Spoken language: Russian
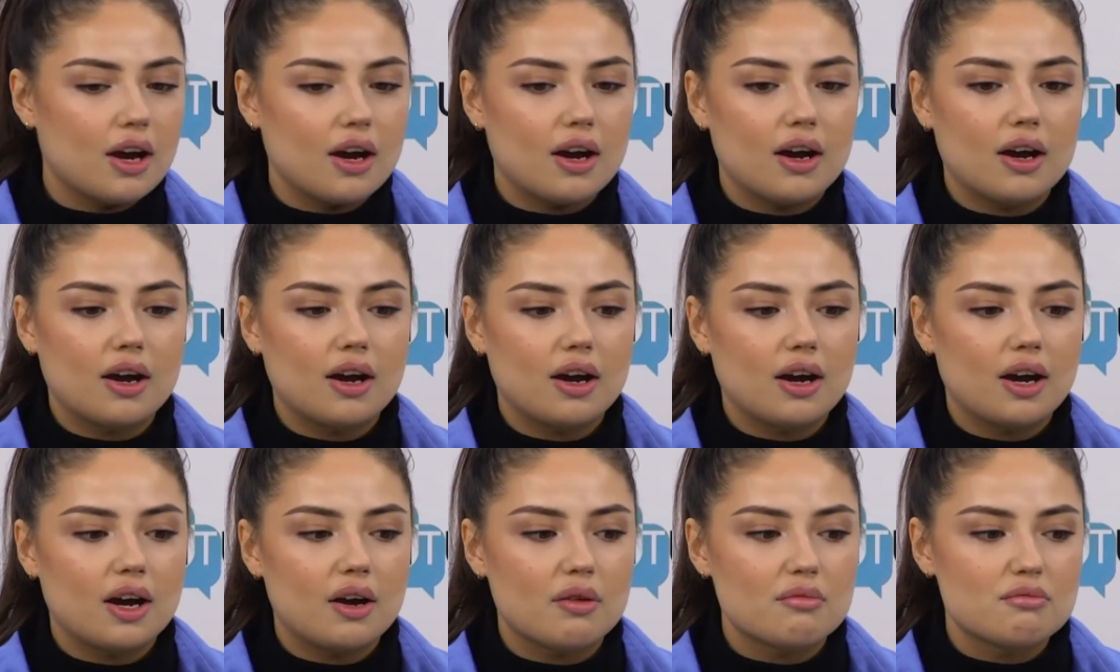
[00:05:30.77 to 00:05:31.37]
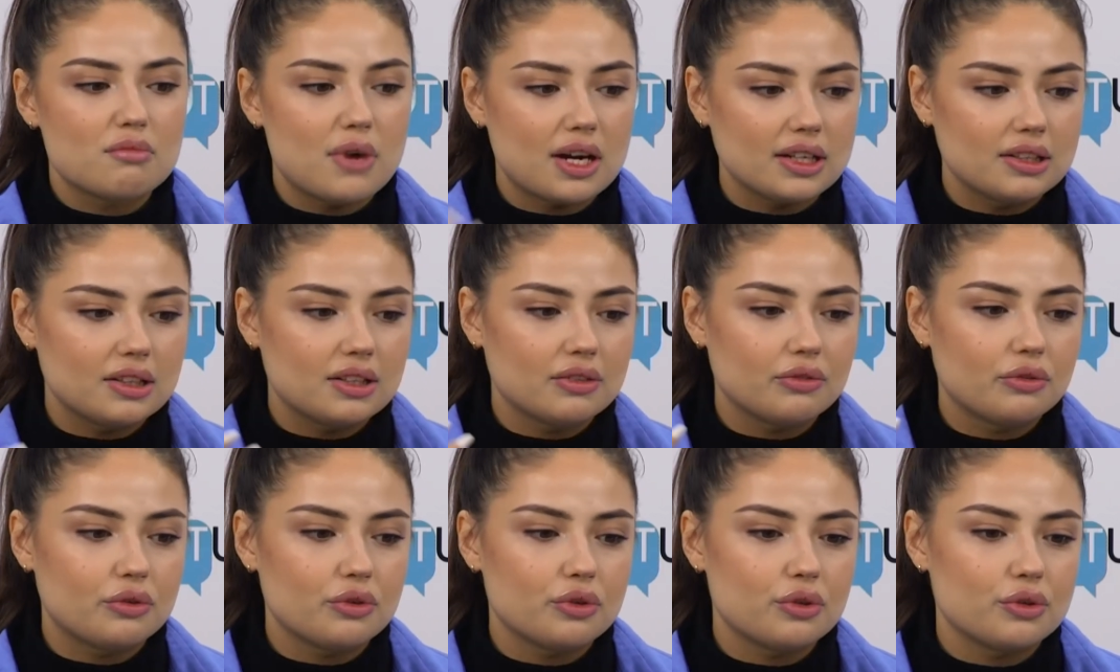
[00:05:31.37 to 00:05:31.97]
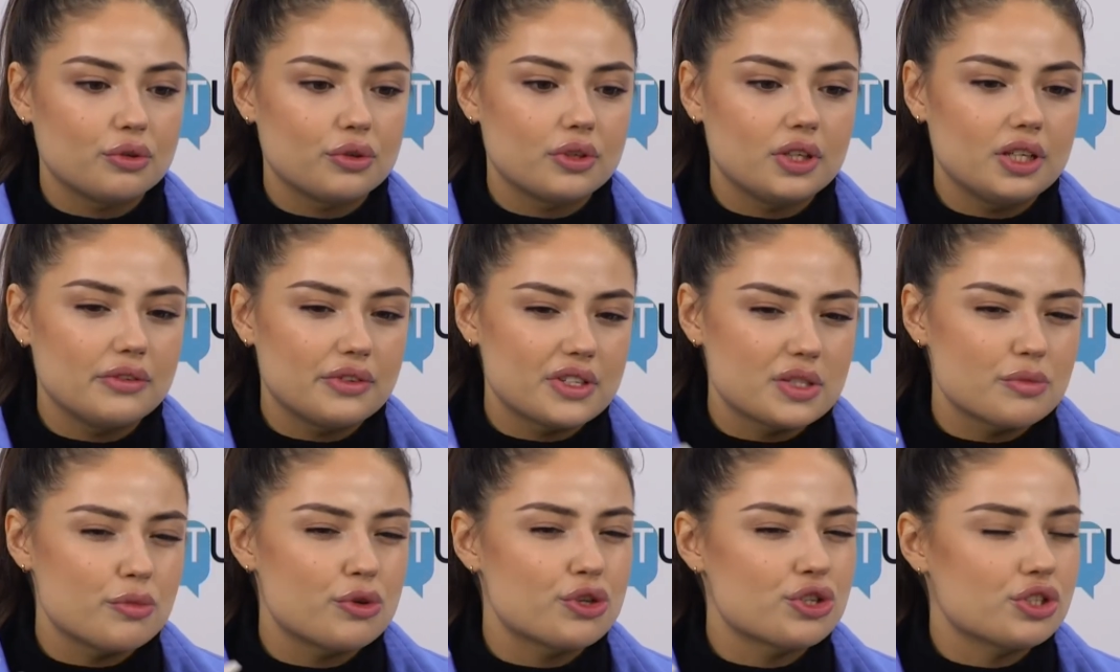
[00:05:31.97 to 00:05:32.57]
А, матовую
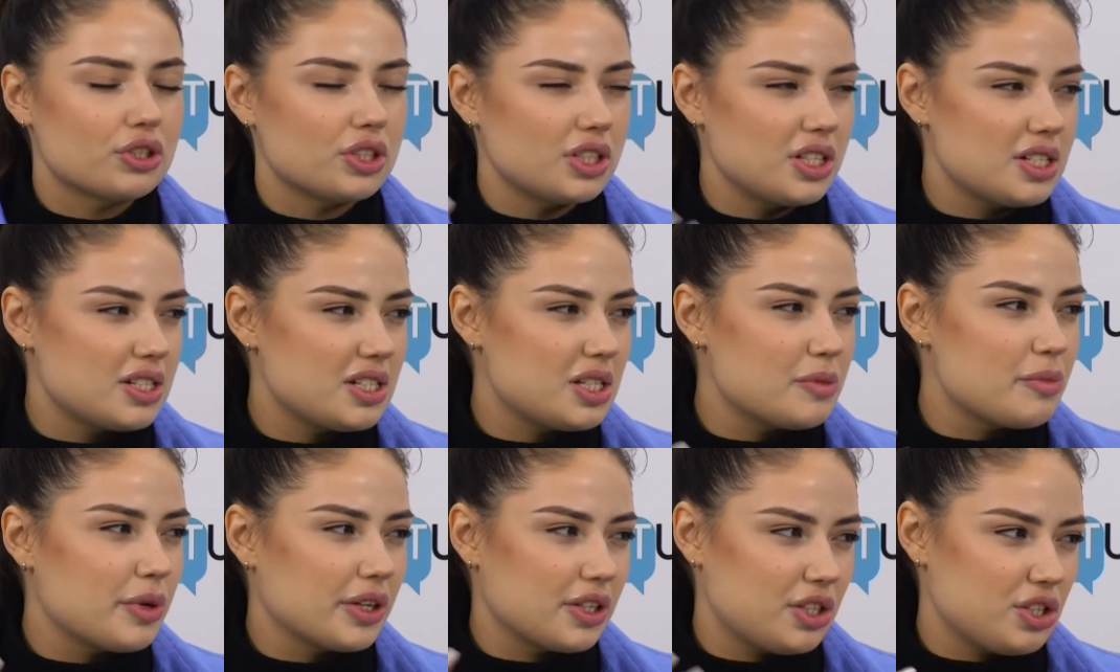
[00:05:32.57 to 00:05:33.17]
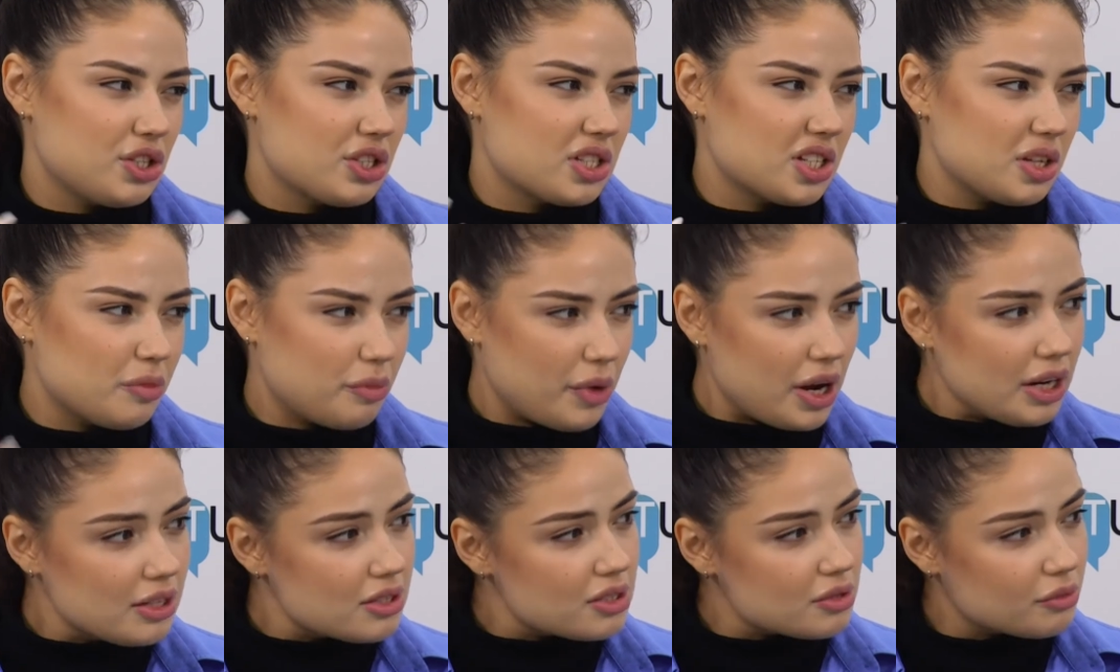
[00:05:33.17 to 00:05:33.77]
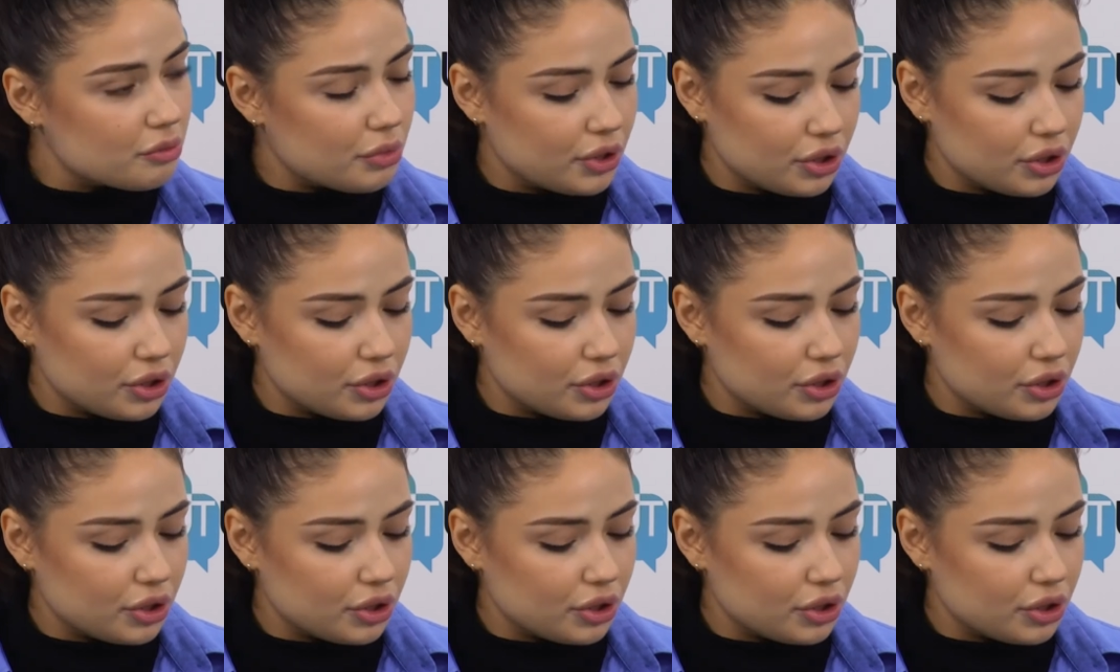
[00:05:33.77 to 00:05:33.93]
невозможно нанести практически пальцем,